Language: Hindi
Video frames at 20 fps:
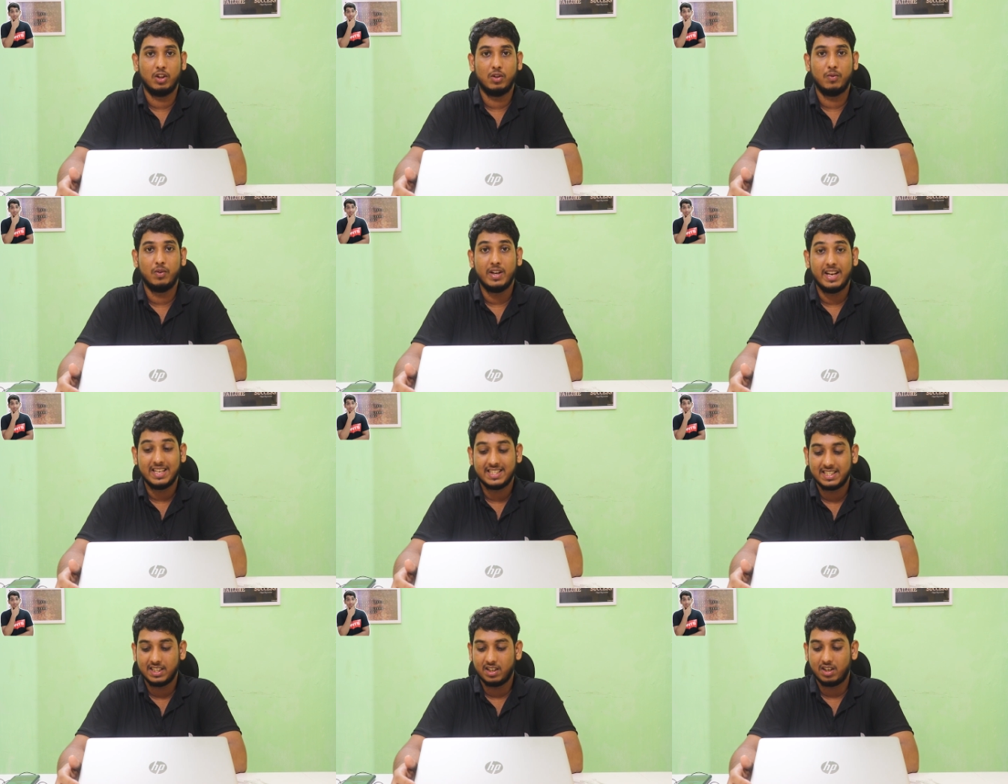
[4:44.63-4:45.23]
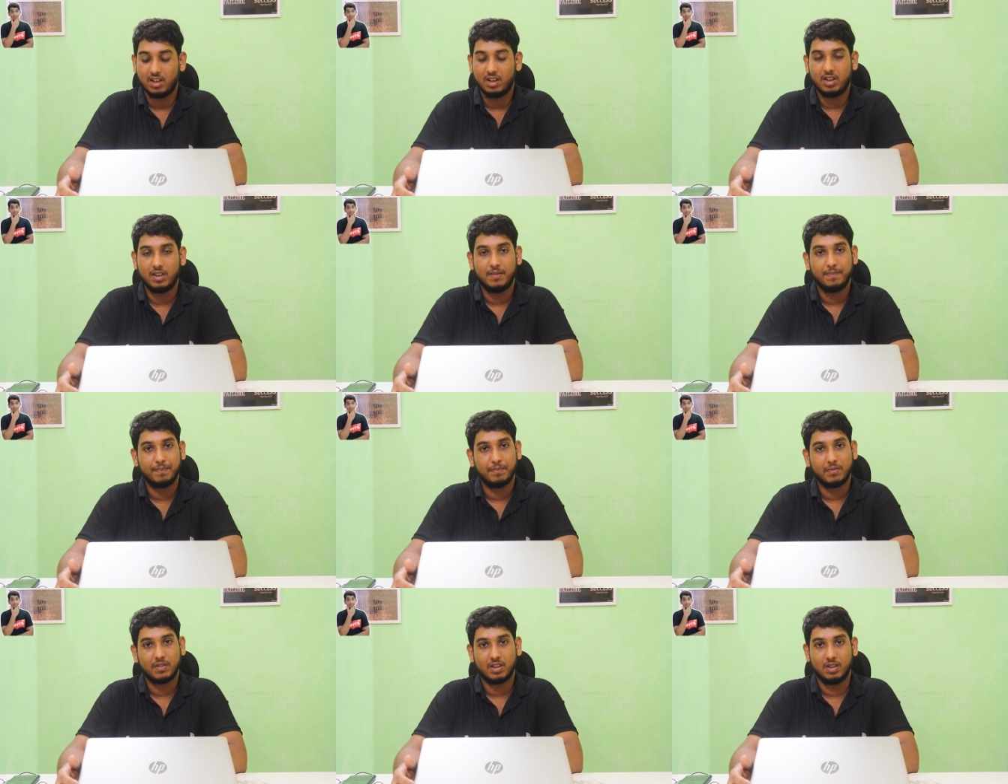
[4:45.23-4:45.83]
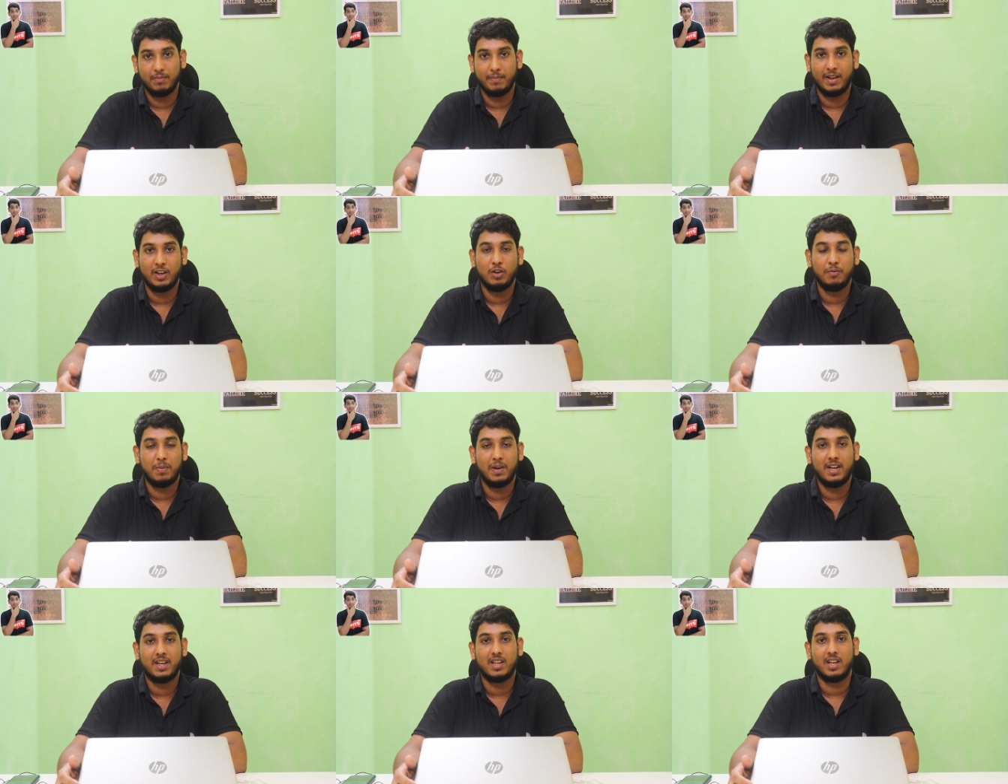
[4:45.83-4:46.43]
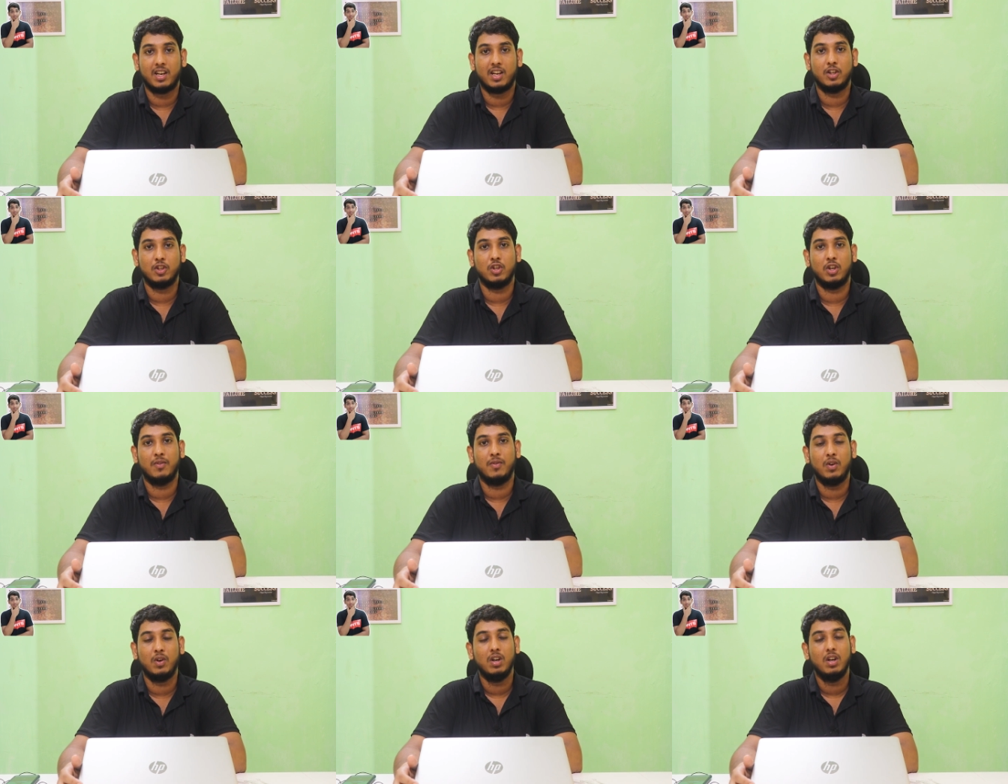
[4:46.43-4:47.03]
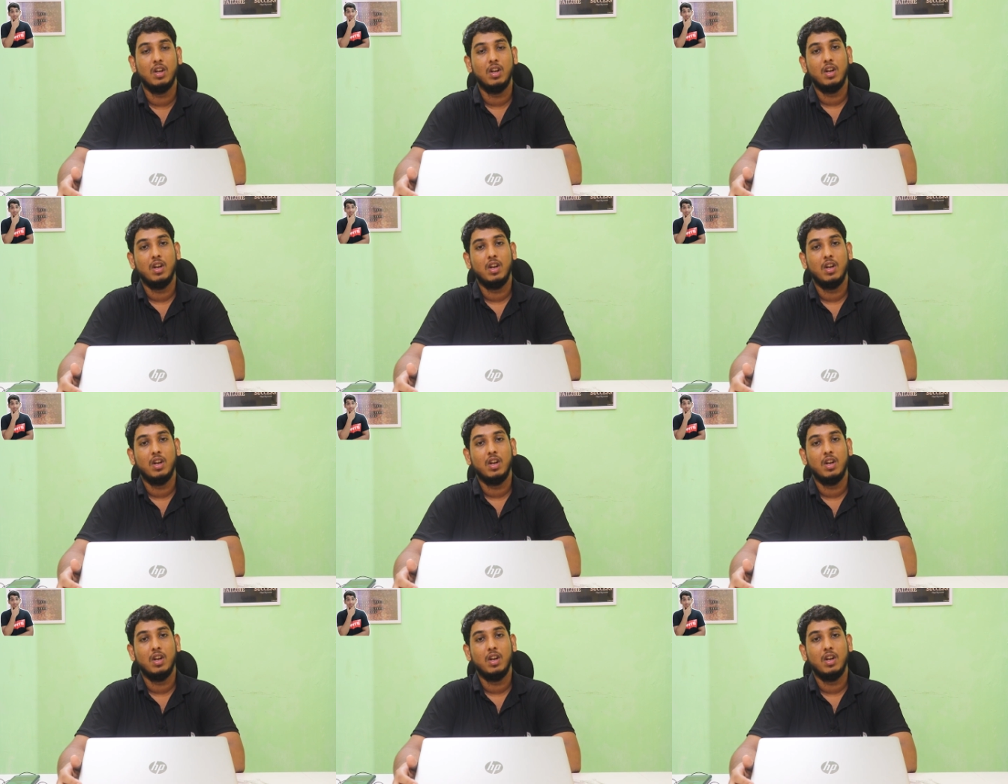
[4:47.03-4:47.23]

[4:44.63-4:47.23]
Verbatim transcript: तो वो ऐसा मैनिपुलेट करके जो है वो